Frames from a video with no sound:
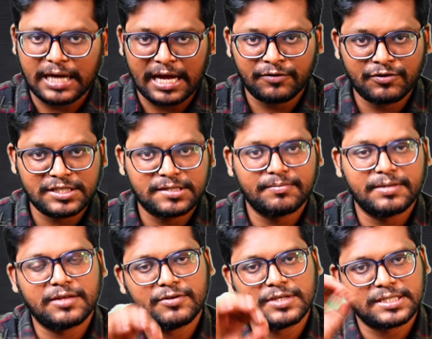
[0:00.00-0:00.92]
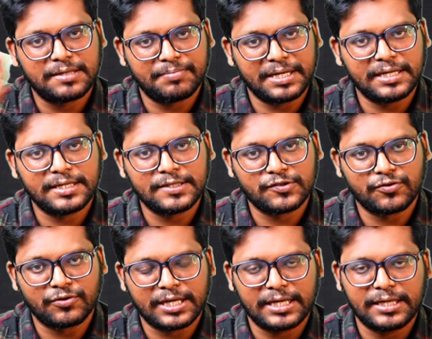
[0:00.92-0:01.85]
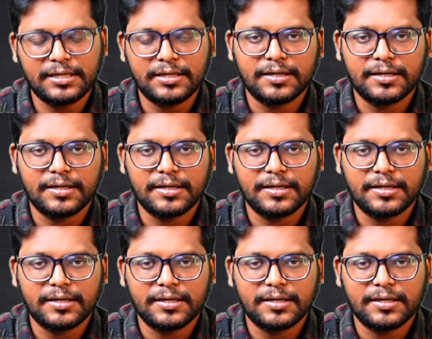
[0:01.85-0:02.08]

క్యాన్వాస్ మీద వేసే పెయింటింగ్స్ ఉంటాయి